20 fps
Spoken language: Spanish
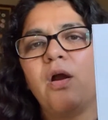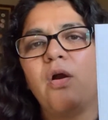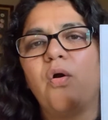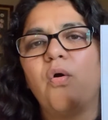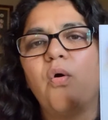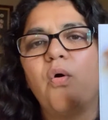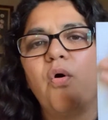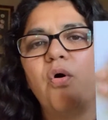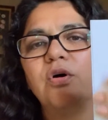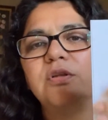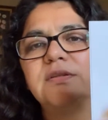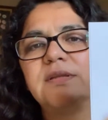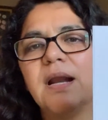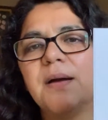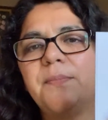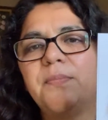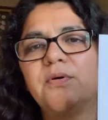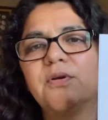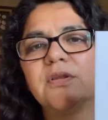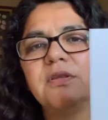
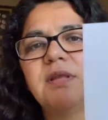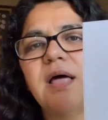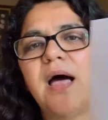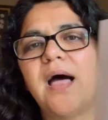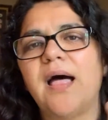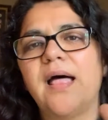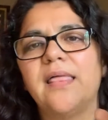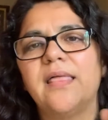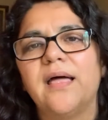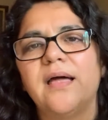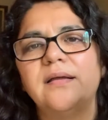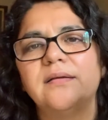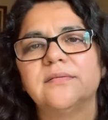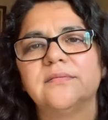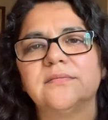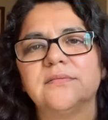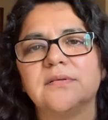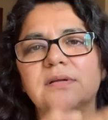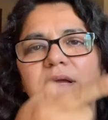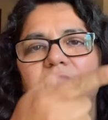contraportada,
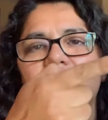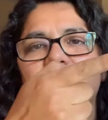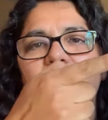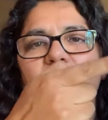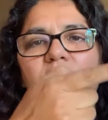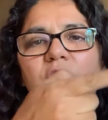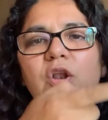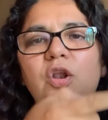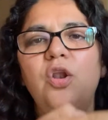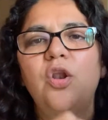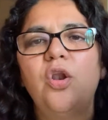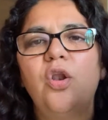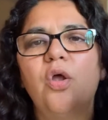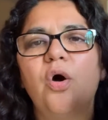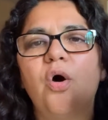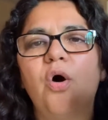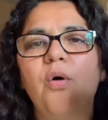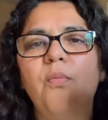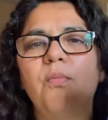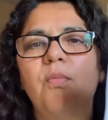
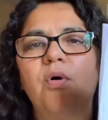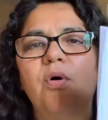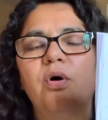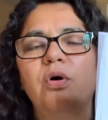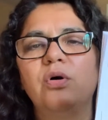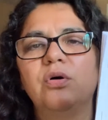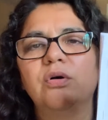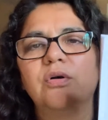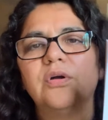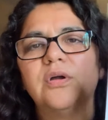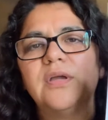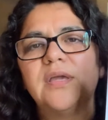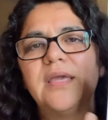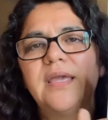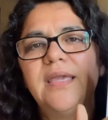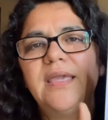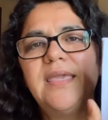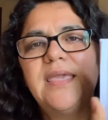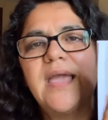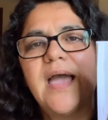lomo,
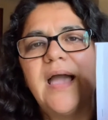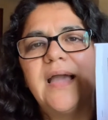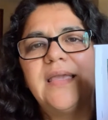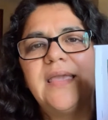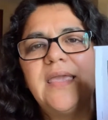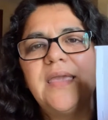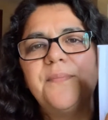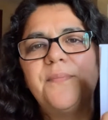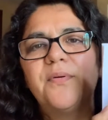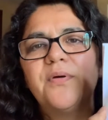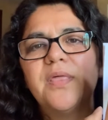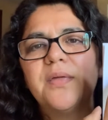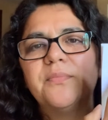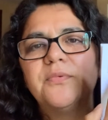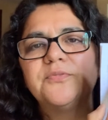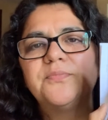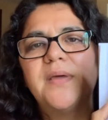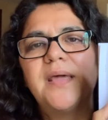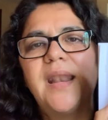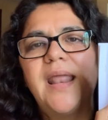y aquí
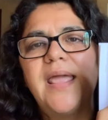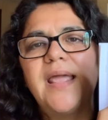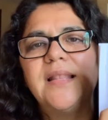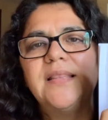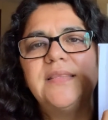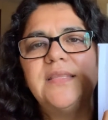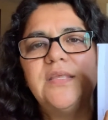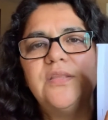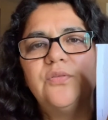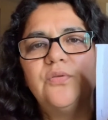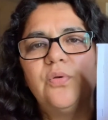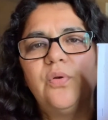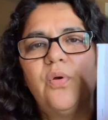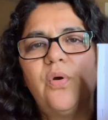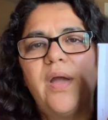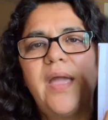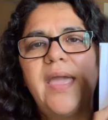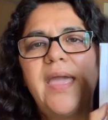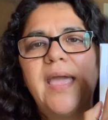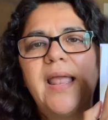podemos ver el
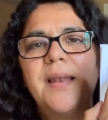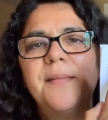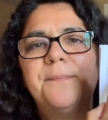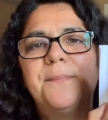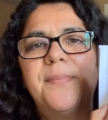título, El